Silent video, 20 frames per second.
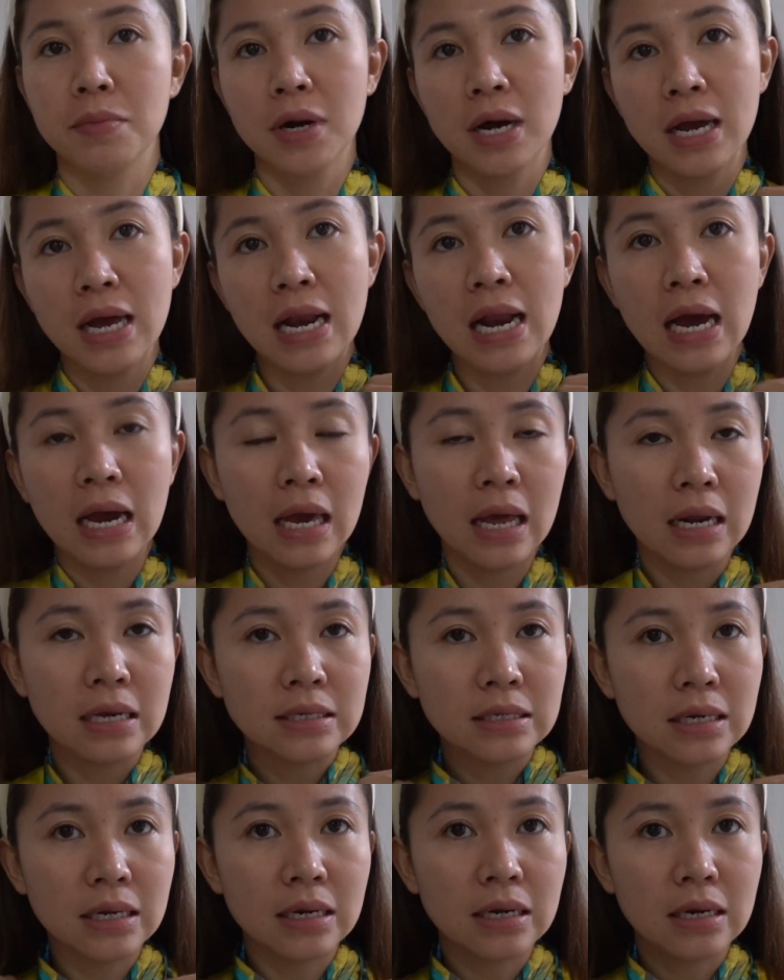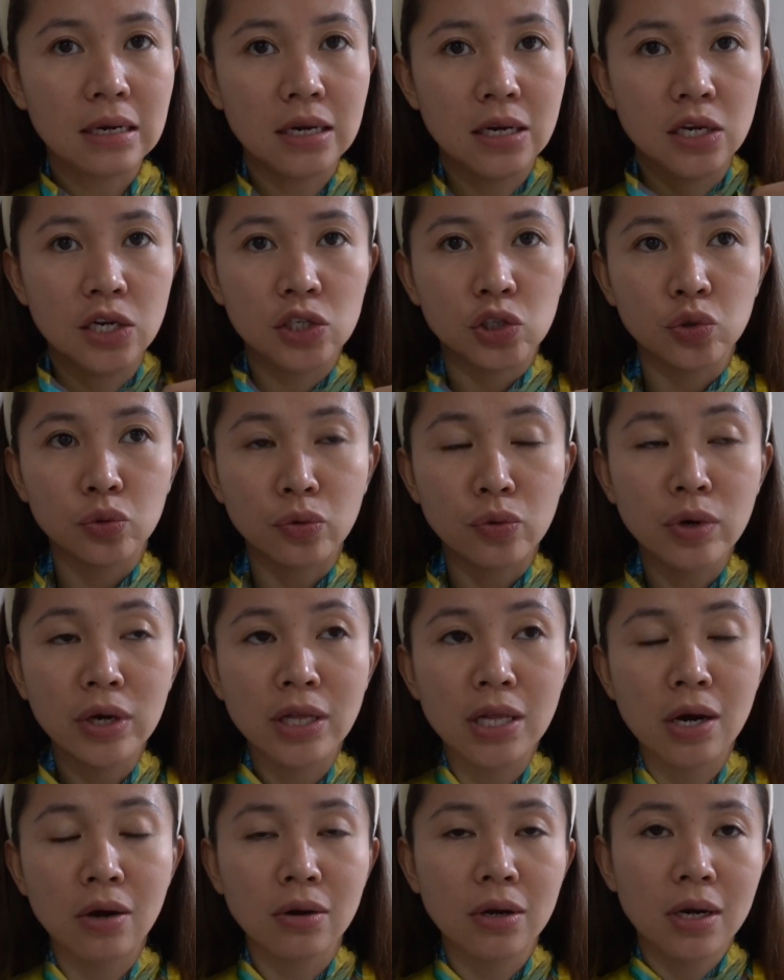Kaya lagi rin sila nag issue Kung
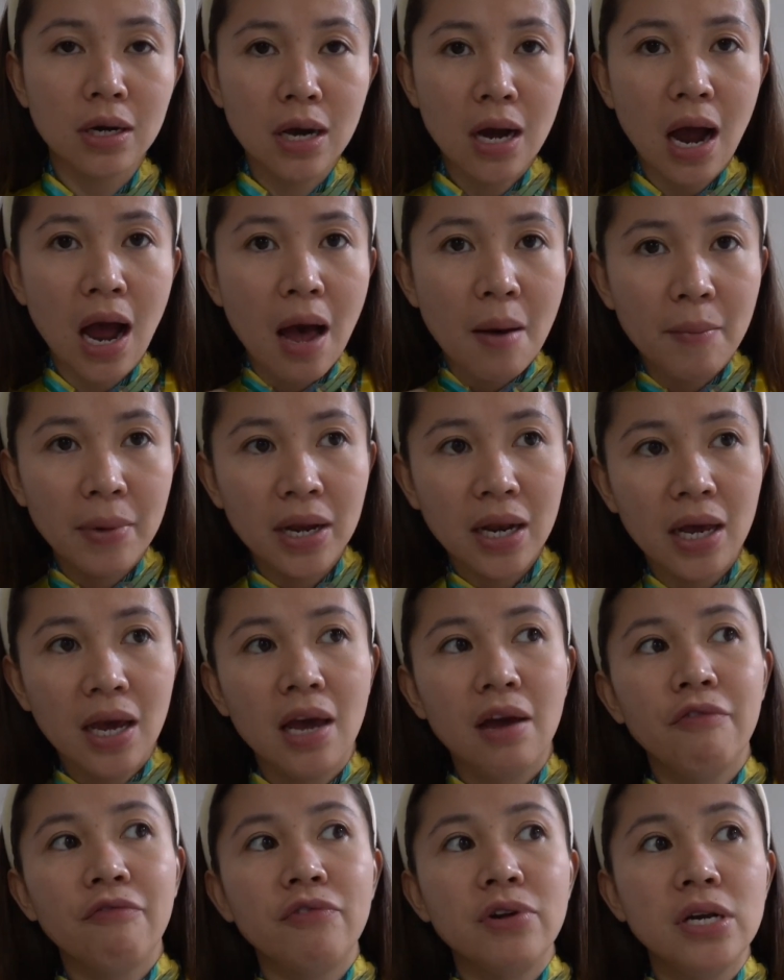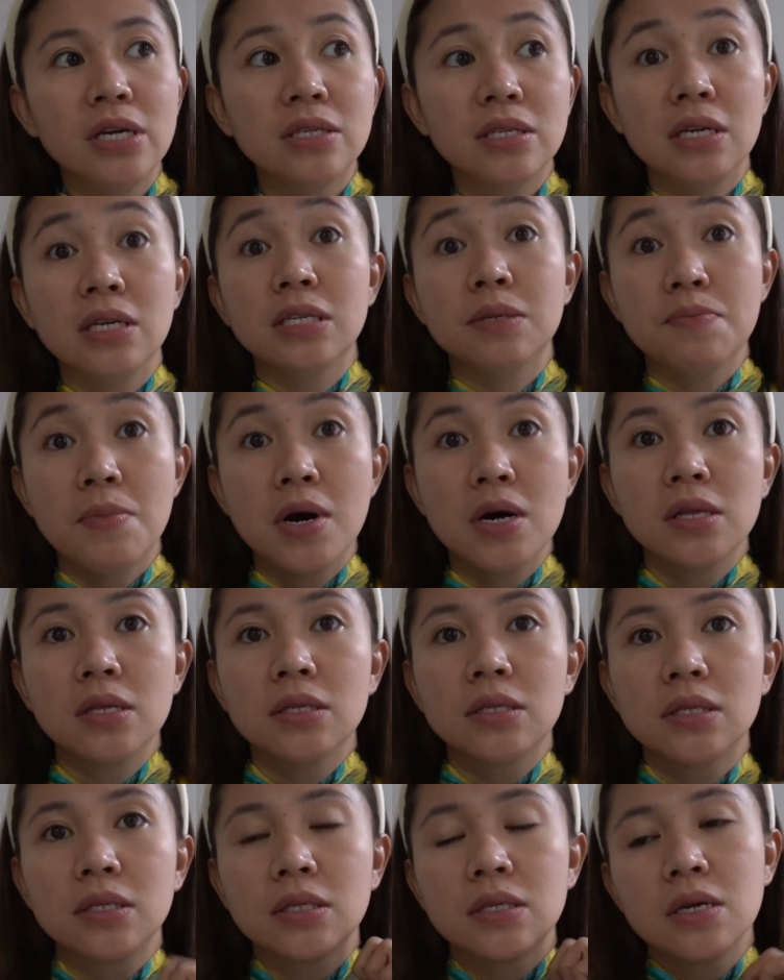hindi ako nagkakamali every 6
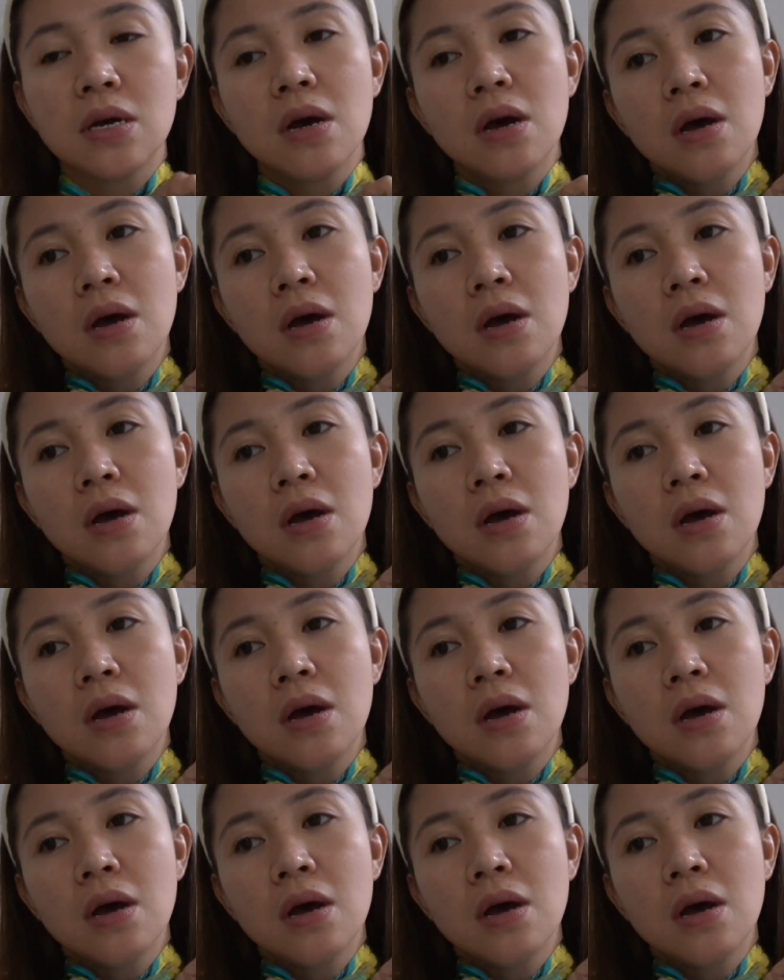months,